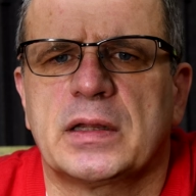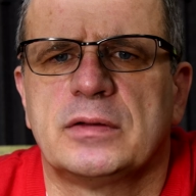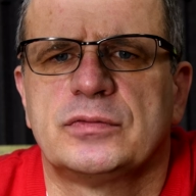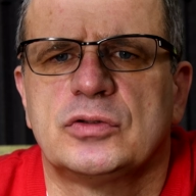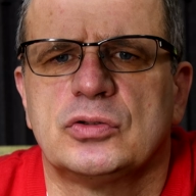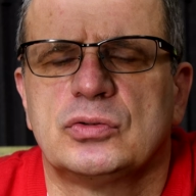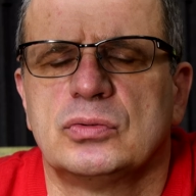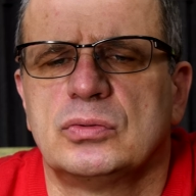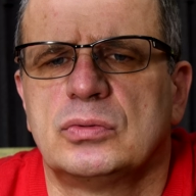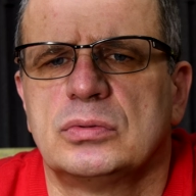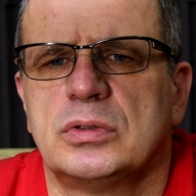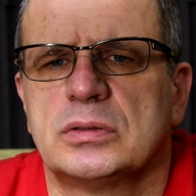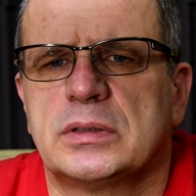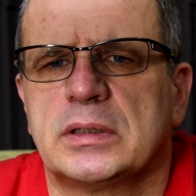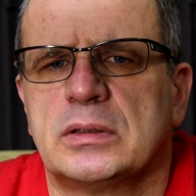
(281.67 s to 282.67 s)
w stosunku
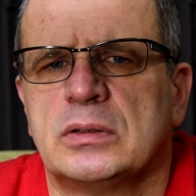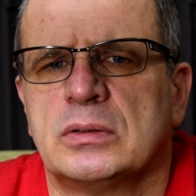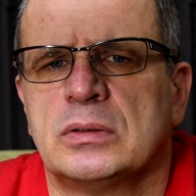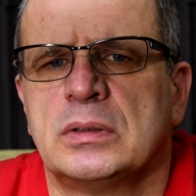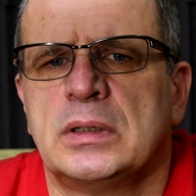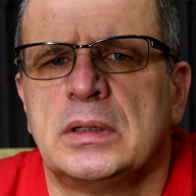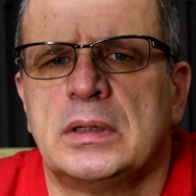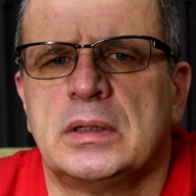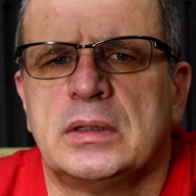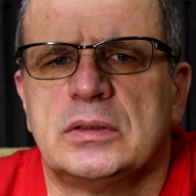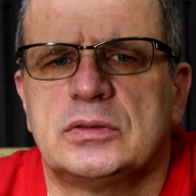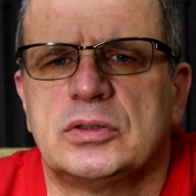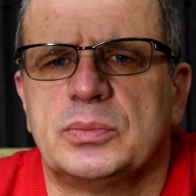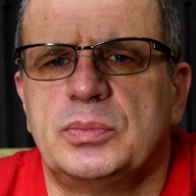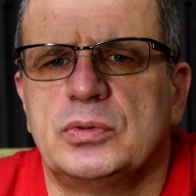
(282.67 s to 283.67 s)
do tego,
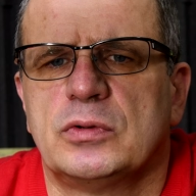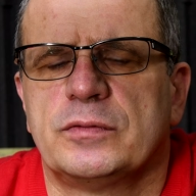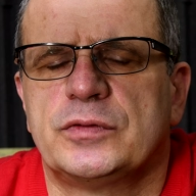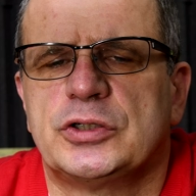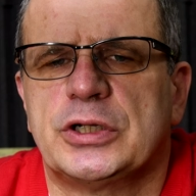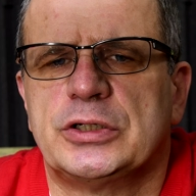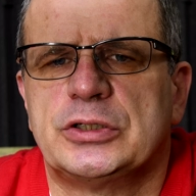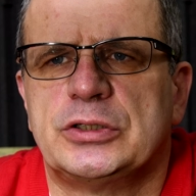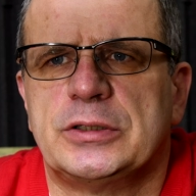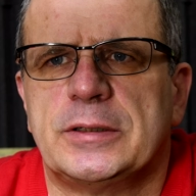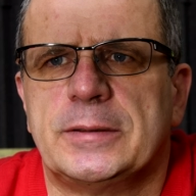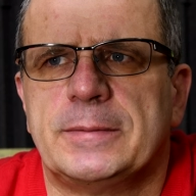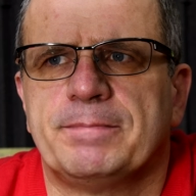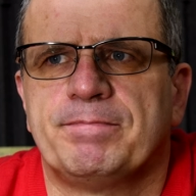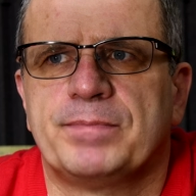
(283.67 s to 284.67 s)
co było
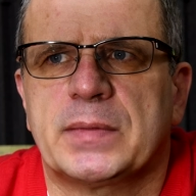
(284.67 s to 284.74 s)
wcześniej.